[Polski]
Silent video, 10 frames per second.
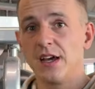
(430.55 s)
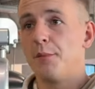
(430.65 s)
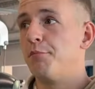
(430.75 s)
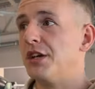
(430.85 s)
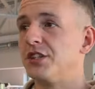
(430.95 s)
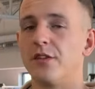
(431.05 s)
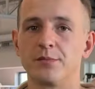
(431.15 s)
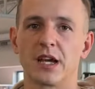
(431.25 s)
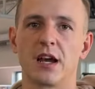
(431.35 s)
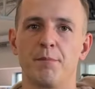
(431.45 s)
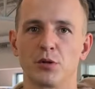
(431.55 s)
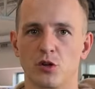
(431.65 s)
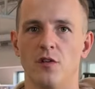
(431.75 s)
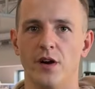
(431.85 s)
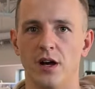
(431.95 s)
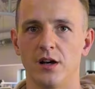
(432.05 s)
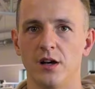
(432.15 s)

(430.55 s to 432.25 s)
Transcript: będzie Wam taka podkowa